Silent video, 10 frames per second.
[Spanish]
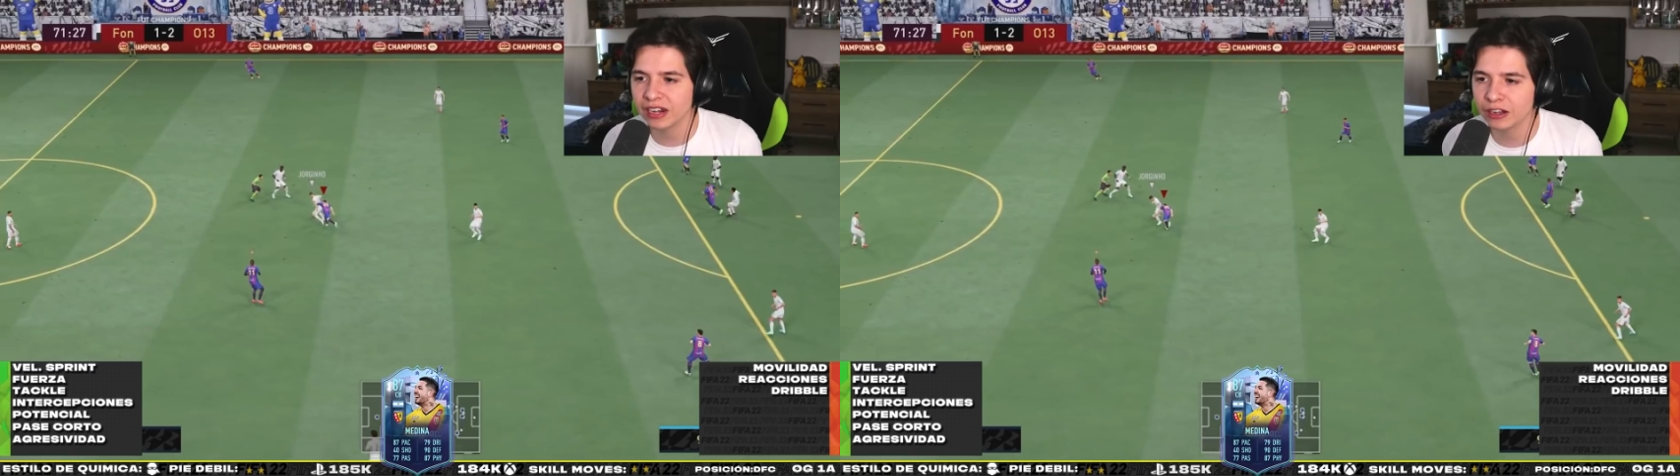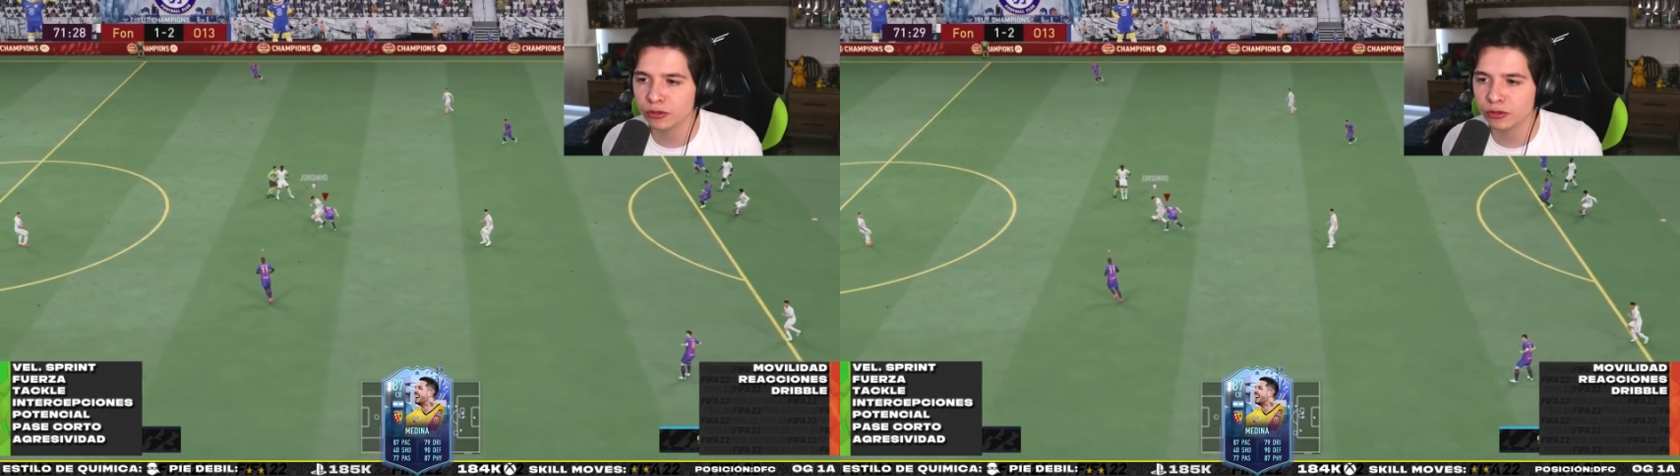
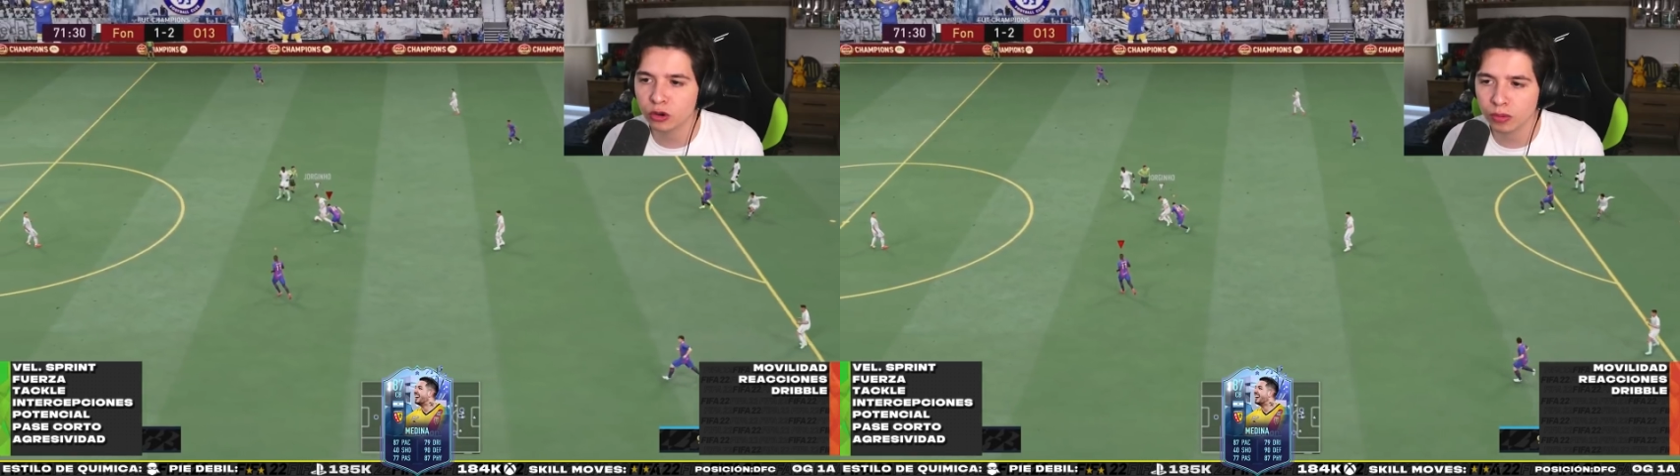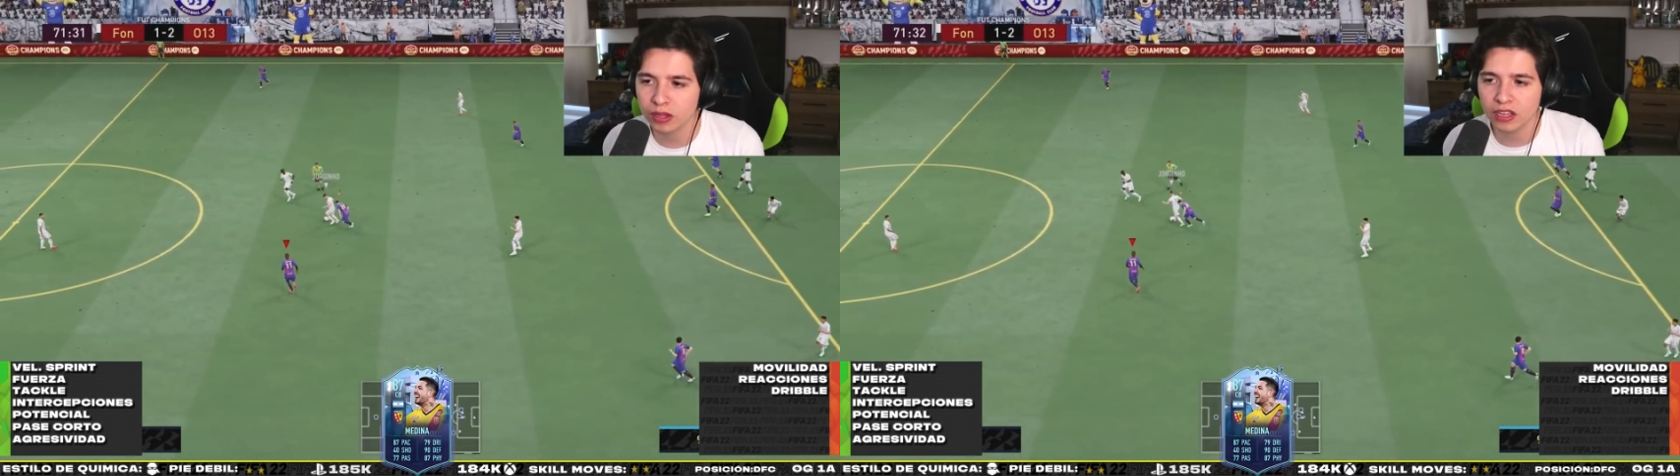altura de
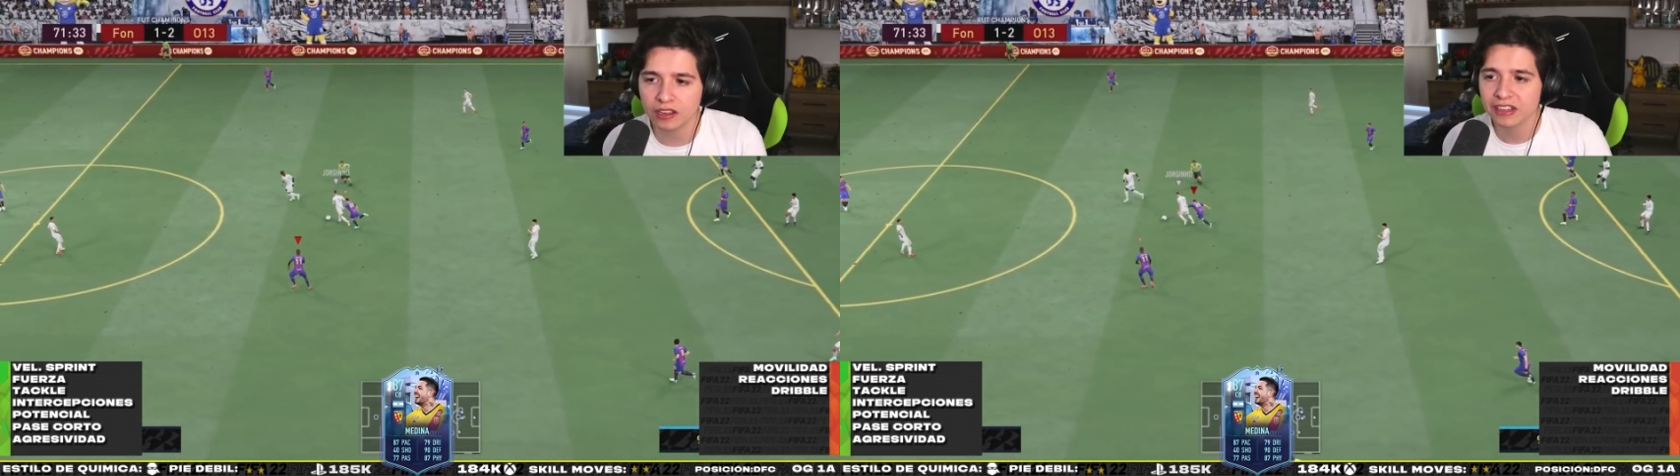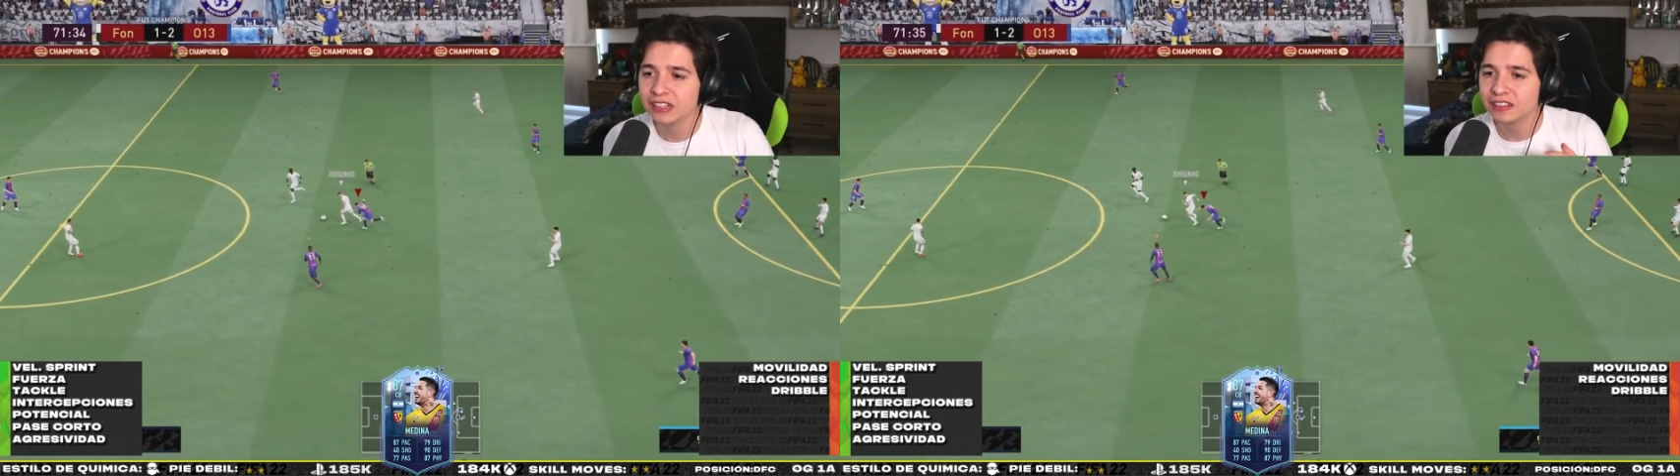Rubén
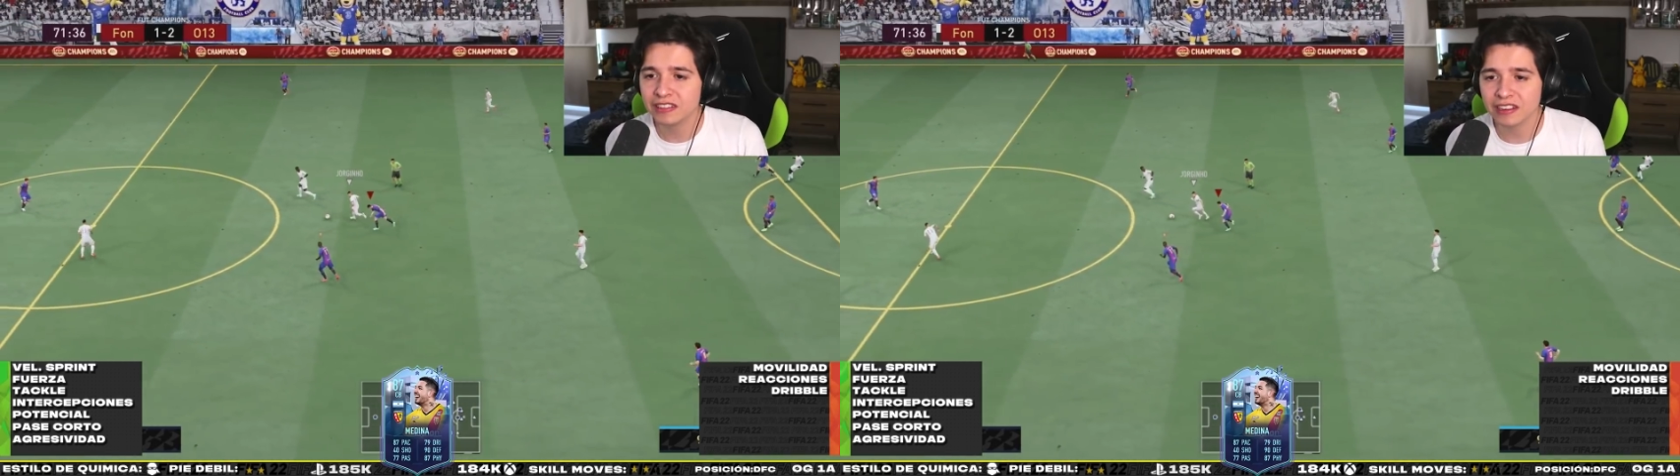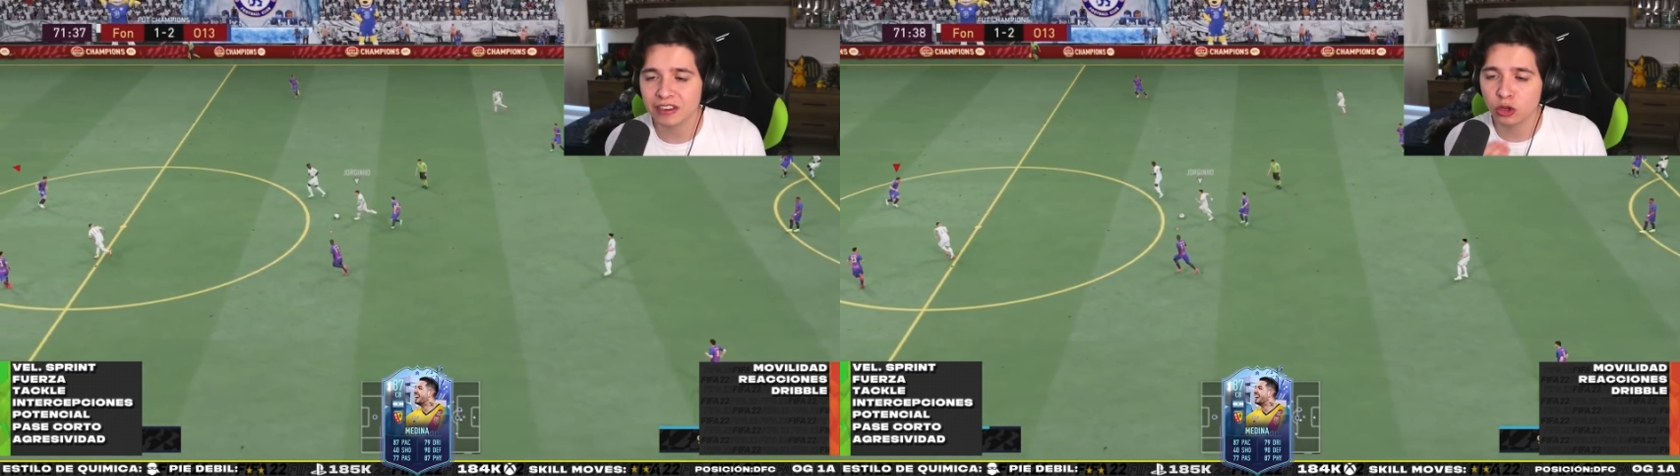Díaz,
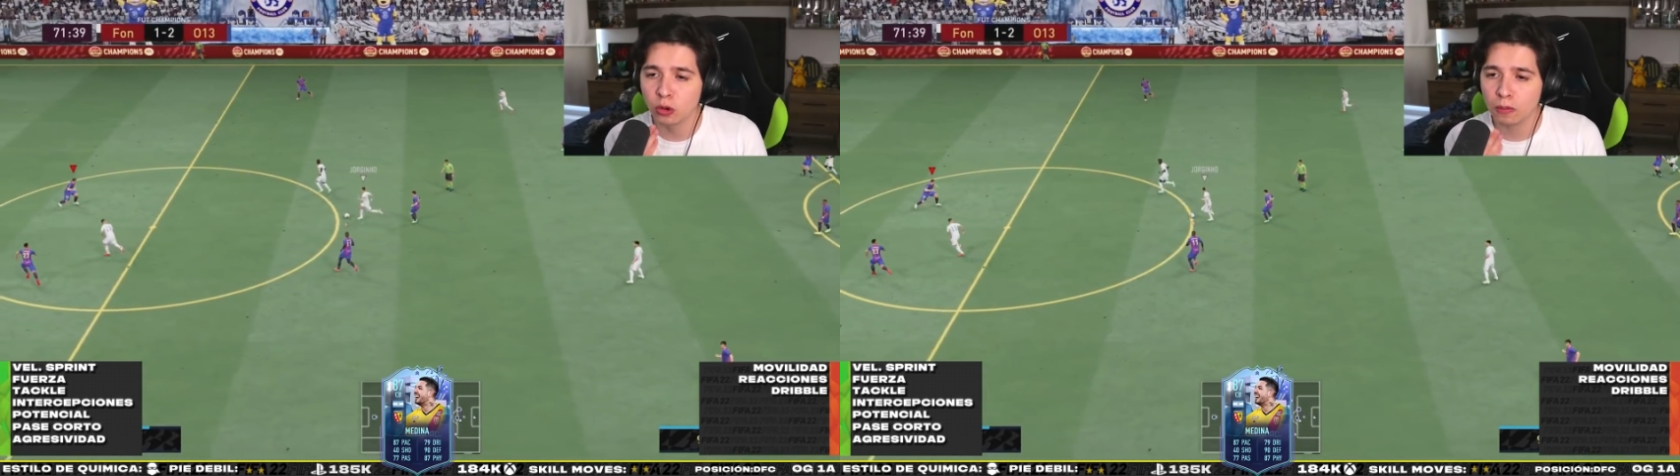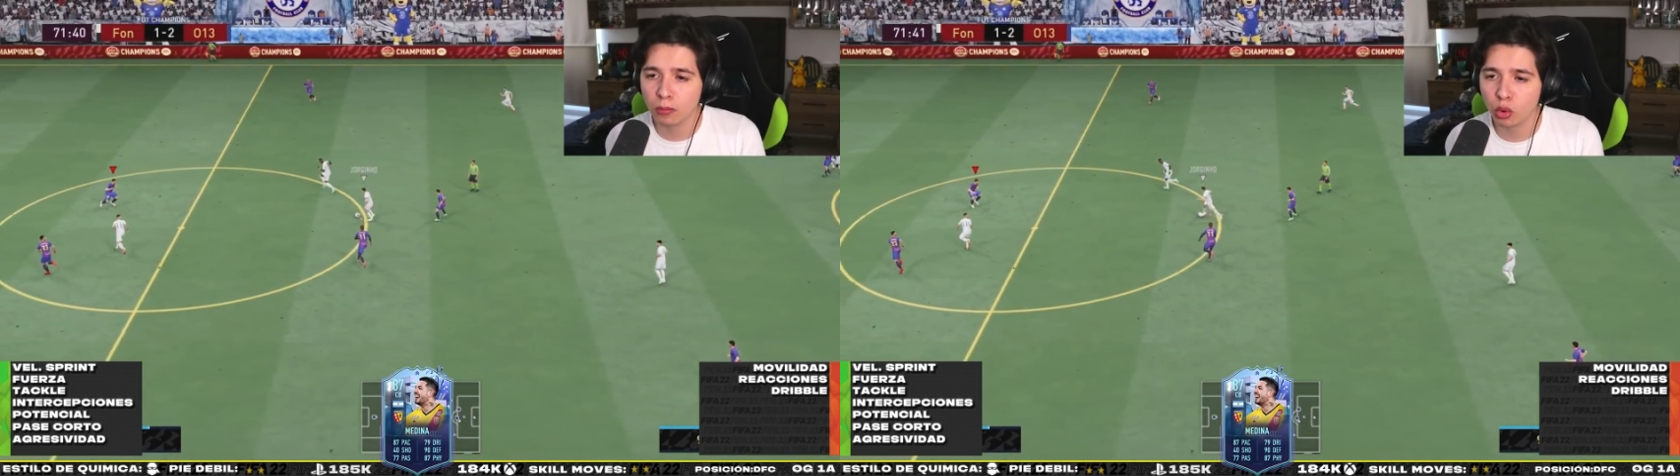sigue siendo
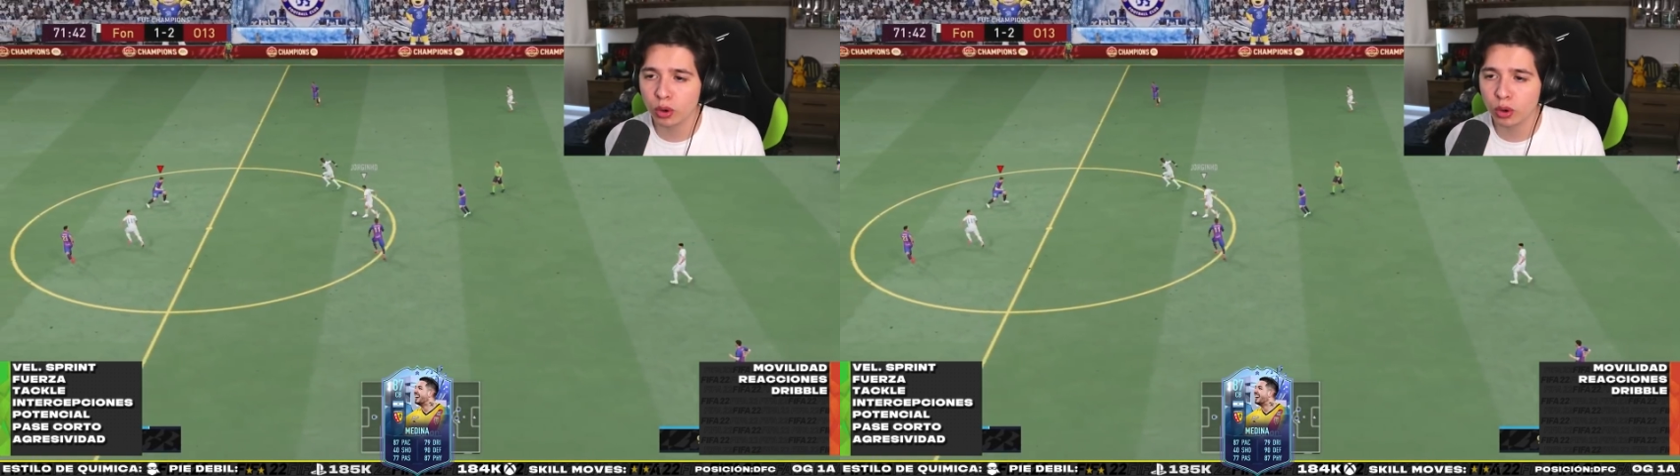muy,